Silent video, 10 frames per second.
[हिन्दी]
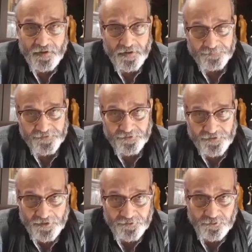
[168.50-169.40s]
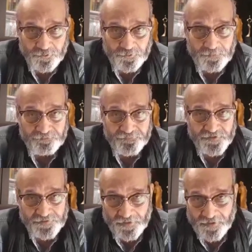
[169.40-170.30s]
आपकी याद को
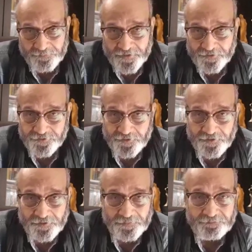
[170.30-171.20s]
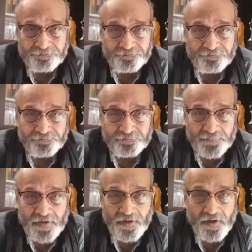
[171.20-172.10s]
सलाम करते हैं
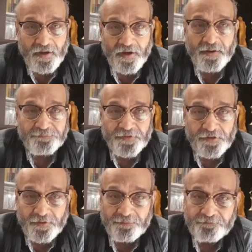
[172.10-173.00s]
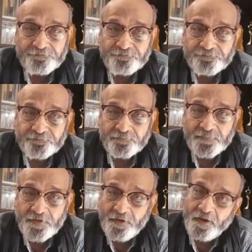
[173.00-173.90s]
आपने
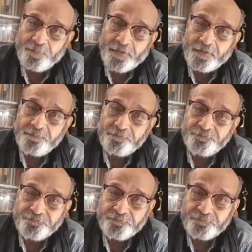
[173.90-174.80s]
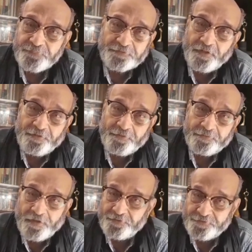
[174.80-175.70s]
हमें पता नहीं
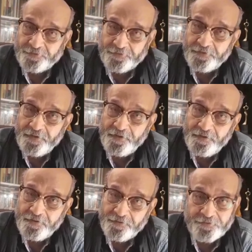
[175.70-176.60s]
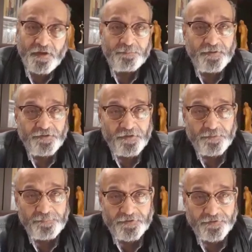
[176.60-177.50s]
क्या से क्या बनने
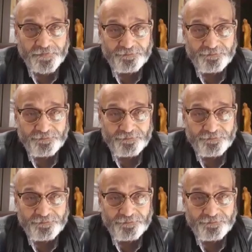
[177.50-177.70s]
पर